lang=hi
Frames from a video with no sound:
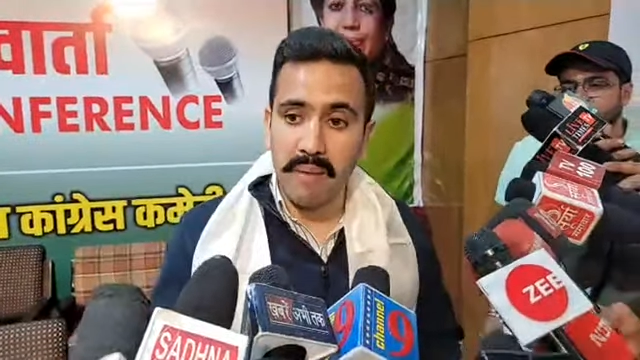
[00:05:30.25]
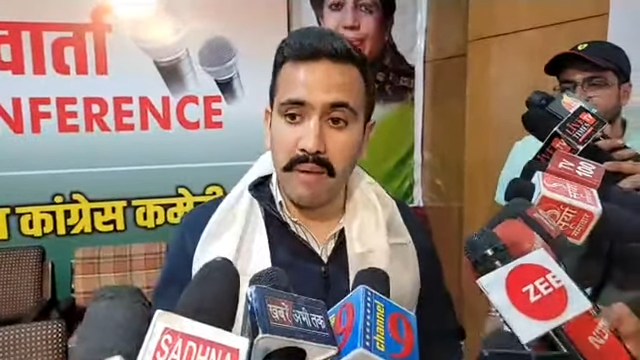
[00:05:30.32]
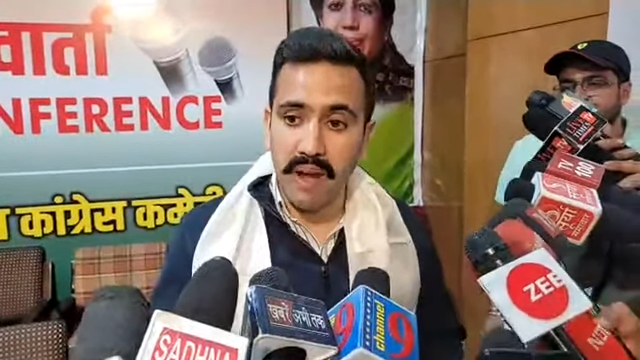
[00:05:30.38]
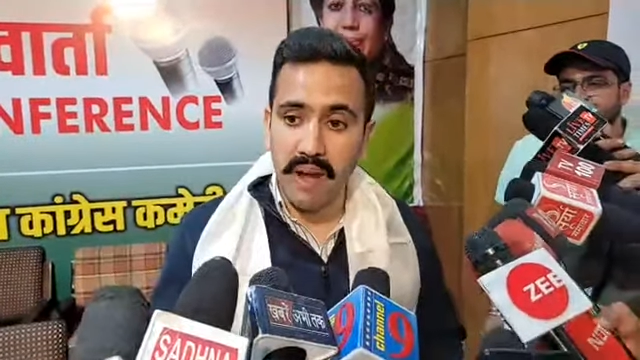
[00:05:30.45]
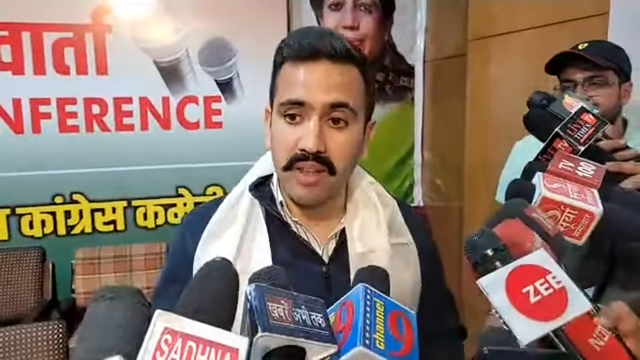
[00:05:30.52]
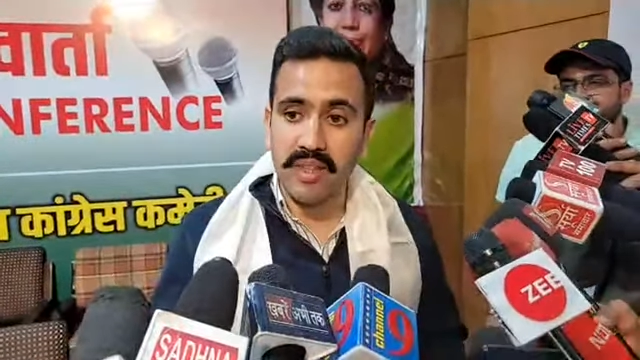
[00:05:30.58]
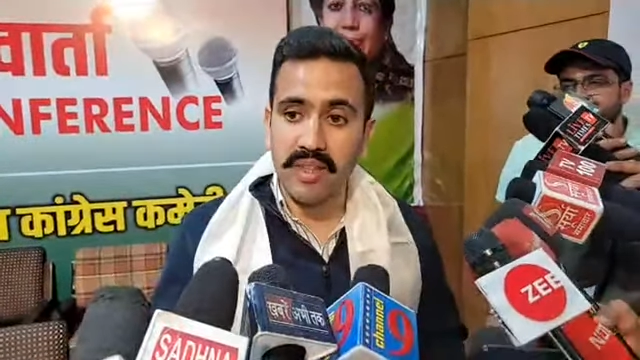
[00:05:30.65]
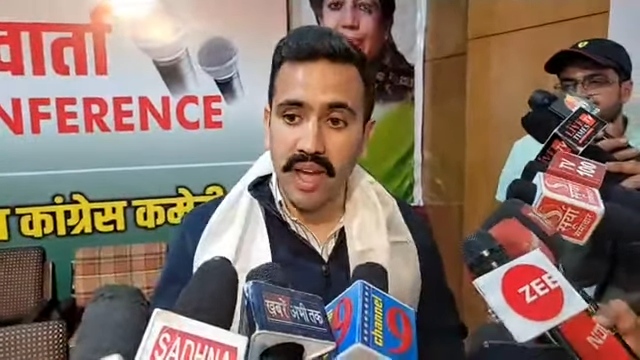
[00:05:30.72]

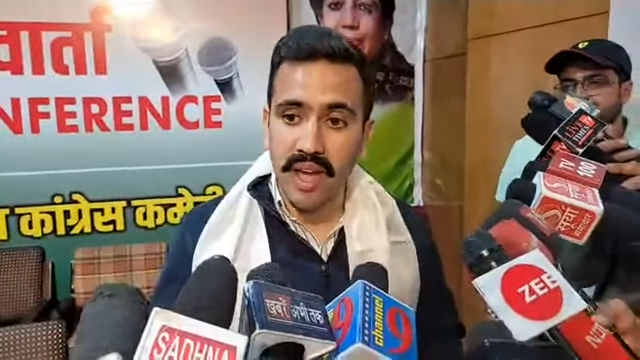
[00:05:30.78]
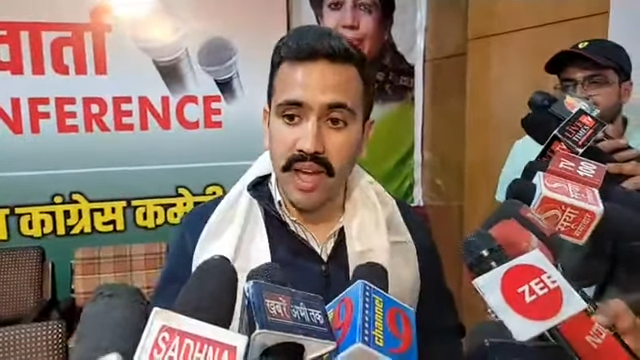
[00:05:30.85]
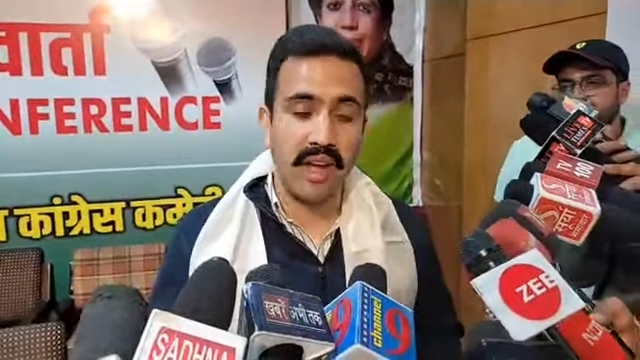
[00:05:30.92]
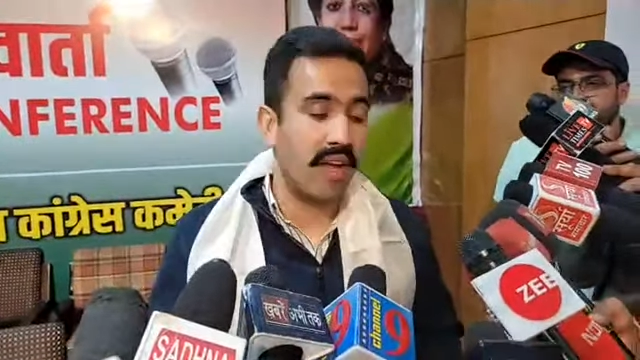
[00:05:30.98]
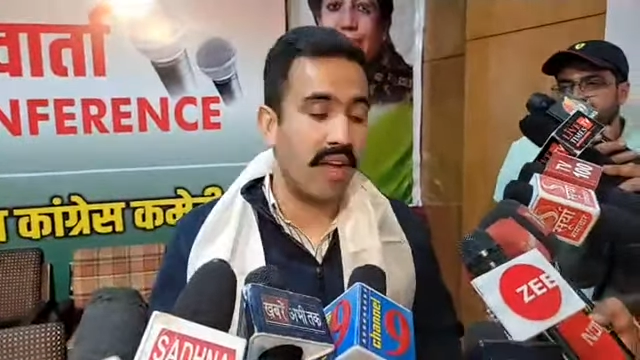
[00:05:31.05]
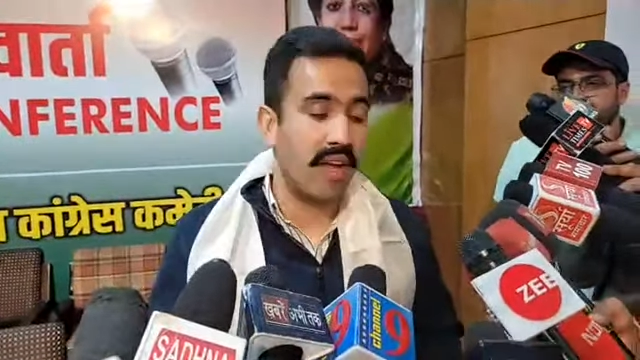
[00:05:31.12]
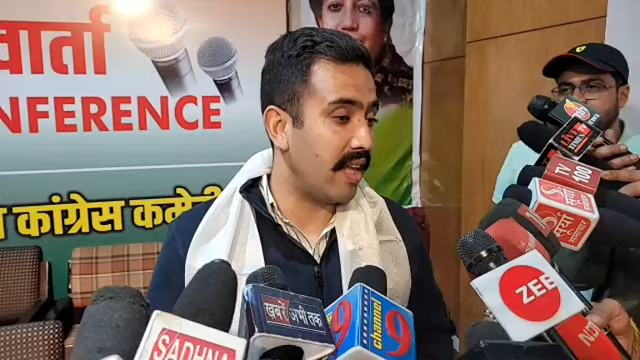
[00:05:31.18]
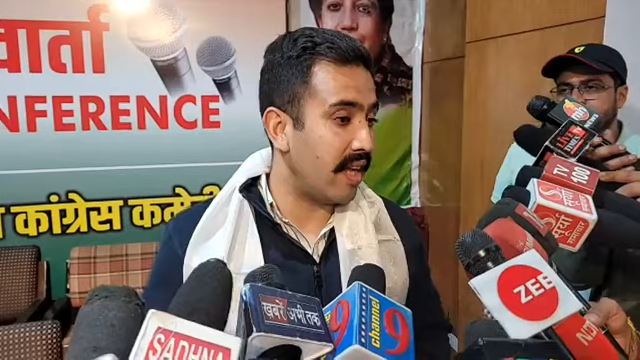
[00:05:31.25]
प्रांत है
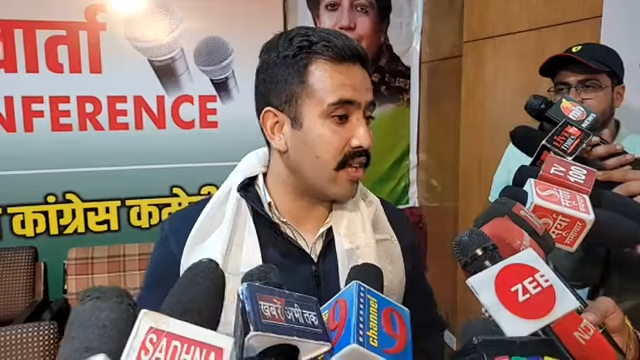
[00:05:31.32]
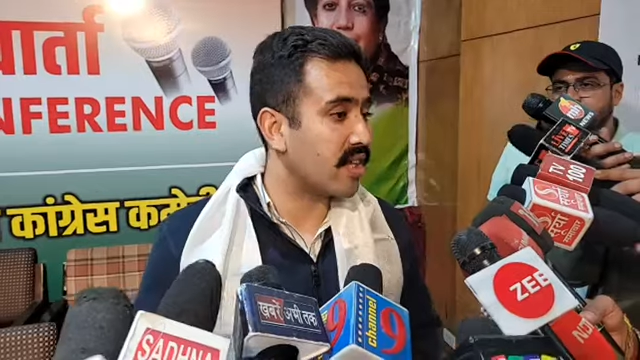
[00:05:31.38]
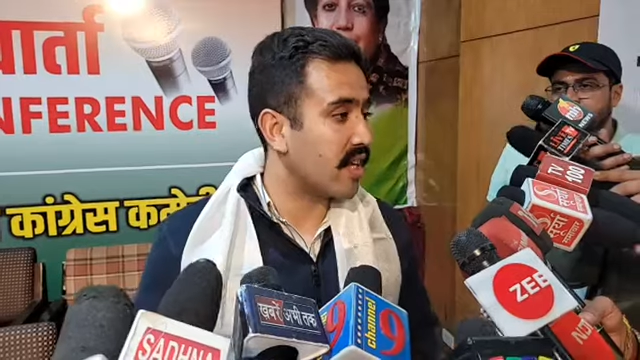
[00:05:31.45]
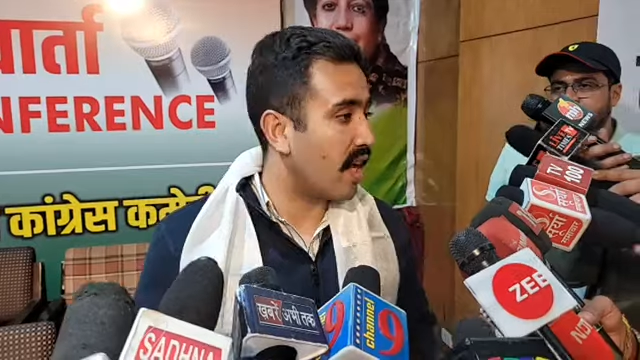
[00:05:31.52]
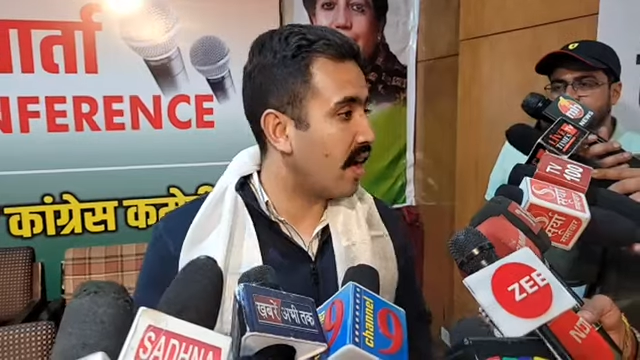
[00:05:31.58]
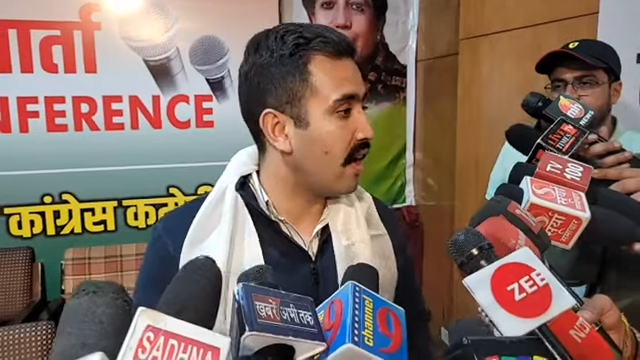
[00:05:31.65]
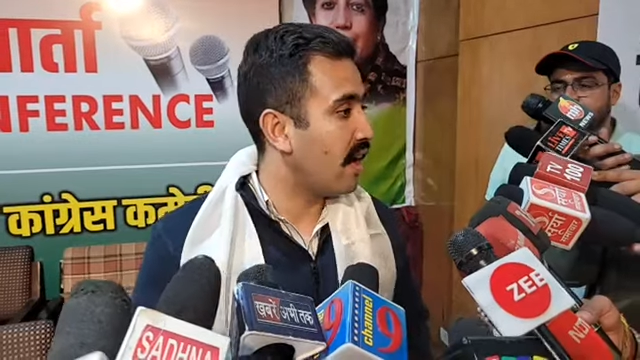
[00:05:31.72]
देश का